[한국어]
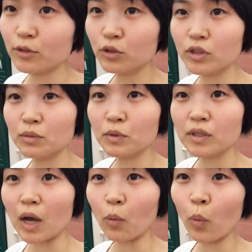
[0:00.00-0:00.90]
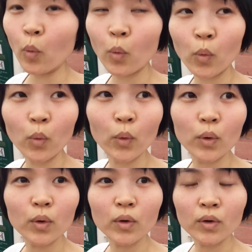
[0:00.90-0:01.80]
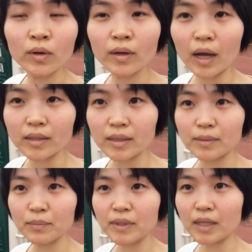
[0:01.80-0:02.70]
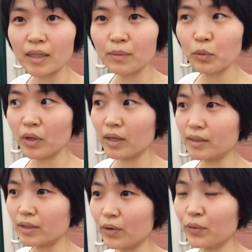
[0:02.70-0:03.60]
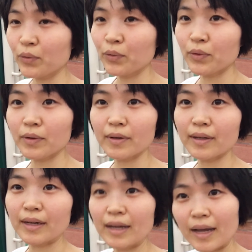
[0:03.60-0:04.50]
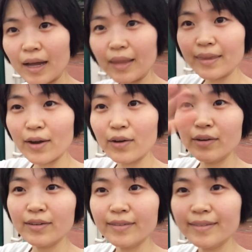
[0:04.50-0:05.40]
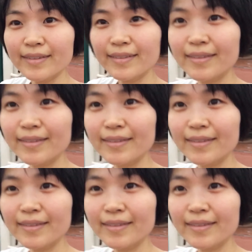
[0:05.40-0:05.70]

수 있으면 자고 아침 시간을 보내야겠어요. 안녕